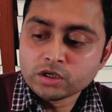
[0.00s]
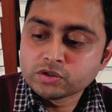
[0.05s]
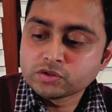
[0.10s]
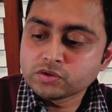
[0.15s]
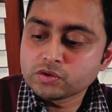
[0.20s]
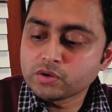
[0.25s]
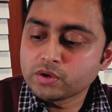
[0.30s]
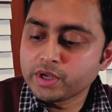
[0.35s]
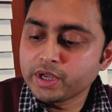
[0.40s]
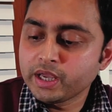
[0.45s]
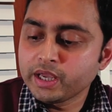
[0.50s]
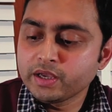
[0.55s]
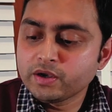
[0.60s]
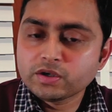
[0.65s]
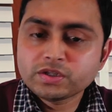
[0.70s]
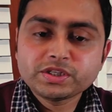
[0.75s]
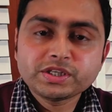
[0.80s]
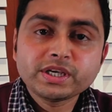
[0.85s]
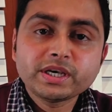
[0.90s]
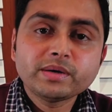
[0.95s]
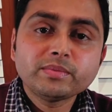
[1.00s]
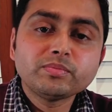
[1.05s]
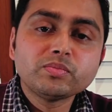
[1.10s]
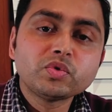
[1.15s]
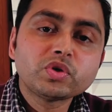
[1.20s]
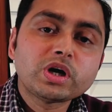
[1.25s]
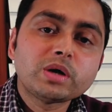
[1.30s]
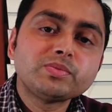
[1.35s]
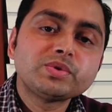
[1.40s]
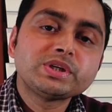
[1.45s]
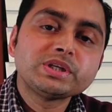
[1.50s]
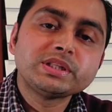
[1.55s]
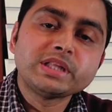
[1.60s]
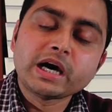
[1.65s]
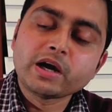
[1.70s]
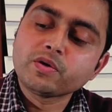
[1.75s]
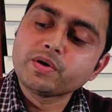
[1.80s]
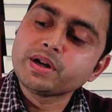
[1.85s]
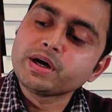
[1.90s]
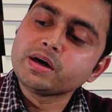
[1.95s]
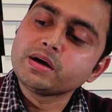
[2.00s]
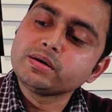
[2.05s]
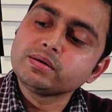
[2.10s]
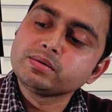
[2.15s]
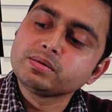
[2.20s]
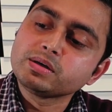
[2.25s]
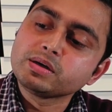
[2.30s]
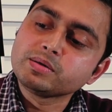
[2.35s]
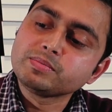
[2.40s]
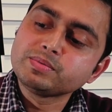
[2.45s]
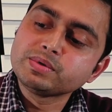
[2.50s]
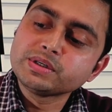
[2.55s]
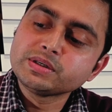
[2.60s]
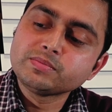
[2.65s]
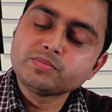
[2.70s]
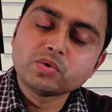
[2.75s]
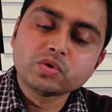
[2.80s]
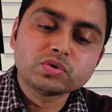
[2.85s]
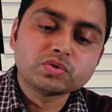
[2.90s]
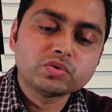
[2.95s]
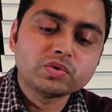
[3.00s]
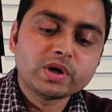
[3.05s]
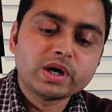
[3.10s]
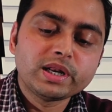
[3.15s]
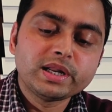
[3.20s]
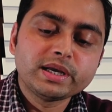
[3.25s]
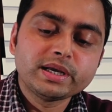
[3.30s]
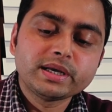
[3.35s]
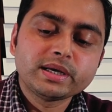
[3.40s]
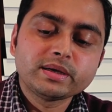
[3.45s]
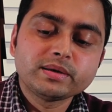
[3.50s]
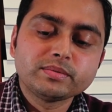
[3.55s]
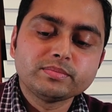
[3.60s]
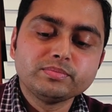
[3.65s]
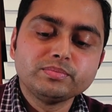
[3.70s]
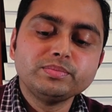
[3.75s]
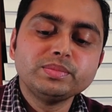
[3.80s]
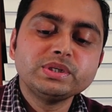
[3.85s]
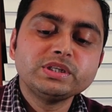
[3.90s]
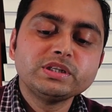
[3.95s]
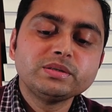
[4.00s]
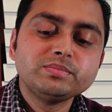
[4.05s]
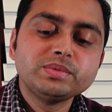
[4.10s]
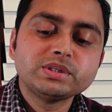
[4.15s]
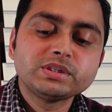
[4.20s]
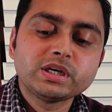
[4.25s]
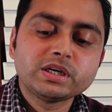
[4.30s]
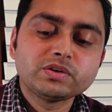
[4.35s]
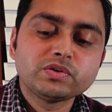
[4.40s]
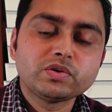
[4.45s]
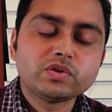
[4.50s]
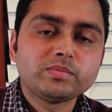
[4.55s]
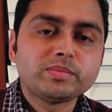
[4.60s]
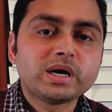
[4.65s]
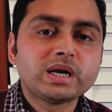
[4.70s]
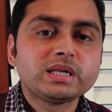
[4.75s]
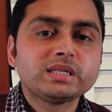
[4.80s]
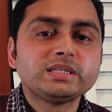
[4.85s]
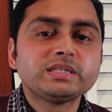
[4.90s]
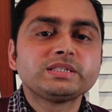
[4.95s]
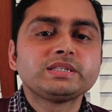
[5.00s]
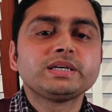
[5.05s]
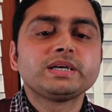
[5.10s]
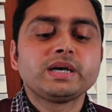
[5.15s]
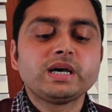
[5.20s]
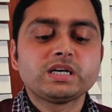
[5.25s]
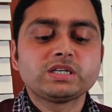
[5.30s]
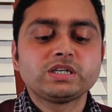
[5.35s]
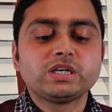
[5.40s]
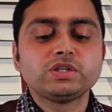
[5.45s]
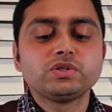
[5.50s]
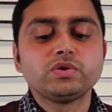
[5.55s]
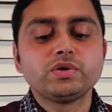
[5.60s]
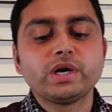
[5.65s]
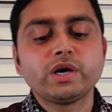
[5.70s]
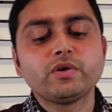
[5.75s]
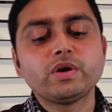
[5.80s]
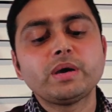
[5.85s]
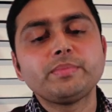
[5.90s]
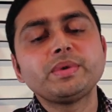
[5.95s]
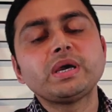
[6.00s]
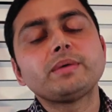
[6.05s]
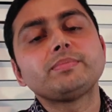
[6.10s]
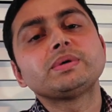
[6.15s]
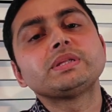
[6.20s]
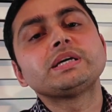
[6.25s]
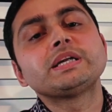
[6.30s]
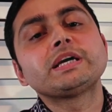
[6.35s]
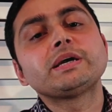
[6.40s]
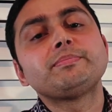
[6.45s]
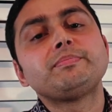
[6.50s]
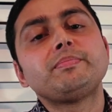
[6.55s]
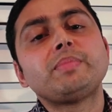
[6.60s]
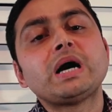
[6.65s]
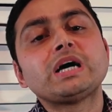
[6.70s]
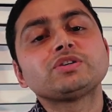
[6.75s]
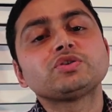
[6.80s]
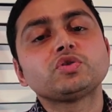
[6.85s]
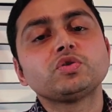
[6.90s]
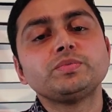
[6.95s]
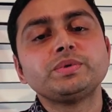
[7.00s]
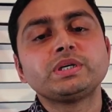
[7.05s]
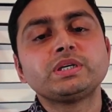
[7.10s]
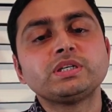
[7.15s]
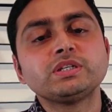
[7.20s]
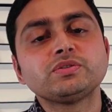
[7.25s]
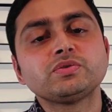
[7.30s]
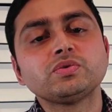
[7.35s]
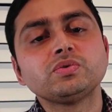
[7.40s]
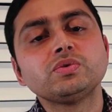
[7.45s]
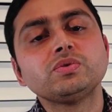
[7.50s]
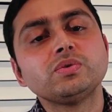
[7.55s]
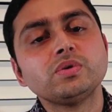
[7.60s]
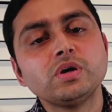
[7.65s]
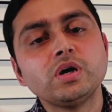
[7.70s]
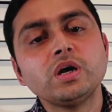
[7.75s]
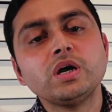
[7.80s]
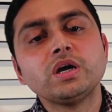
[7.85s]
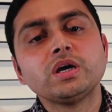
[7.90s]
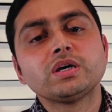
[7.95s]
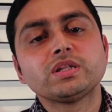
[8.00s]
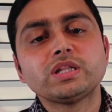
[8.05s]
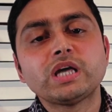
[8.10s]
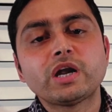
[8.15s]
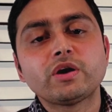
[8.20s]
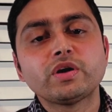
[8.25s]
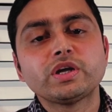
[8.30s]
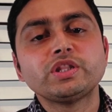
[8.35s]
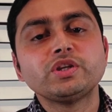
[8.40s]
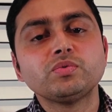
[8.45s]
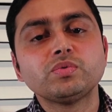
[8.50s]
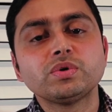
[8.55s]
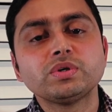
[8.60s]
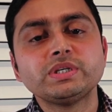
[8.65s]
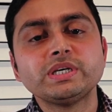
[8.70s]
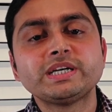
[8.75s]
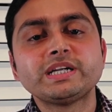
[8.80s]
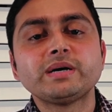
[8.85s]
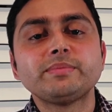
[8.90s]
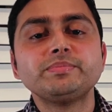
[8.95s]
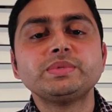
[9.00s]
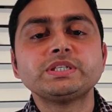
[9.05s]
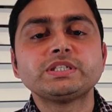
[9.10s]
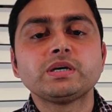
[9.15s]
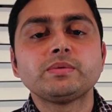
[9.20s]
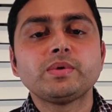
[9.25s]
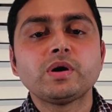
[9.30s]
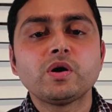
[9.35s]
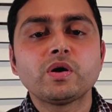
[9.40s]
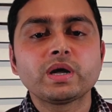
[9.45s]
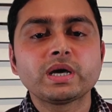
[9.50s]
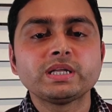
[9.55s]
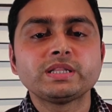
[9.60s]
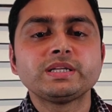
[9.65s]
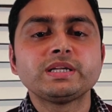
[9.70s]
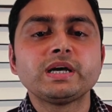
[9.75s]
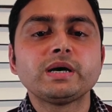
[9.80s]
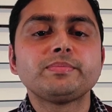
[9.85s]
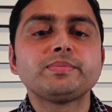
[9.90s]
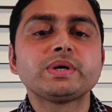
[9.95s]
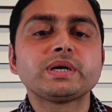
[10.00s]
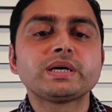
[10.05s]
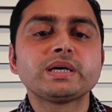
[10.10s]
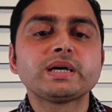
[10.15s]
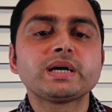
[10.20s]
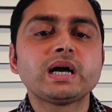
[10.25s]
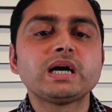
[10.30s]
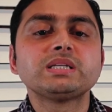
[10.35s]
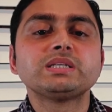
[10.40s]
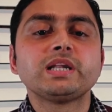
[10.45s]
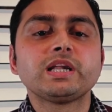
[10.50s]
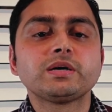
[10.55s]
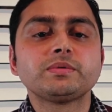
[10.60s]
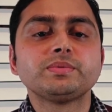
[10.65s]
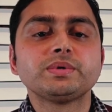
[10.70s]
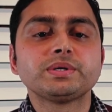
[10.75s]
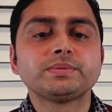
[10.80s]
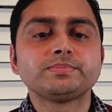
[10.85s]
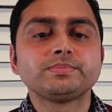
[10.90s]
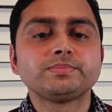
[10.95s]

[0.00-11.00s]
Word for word: সো এই হচ্ছে মোটামুটি ধারণা আপনি পর্তুগালে ভিজিট ভিসার জন্য বাংলাদেশ থেকে আসার জন্য এখন আমি আপনাদেরকে বাস্তবিক কিছু ধারণা দেব যেটা ভিসা পাওয়ার ক্ষেত্রে আপনাকে কাজে লাগবে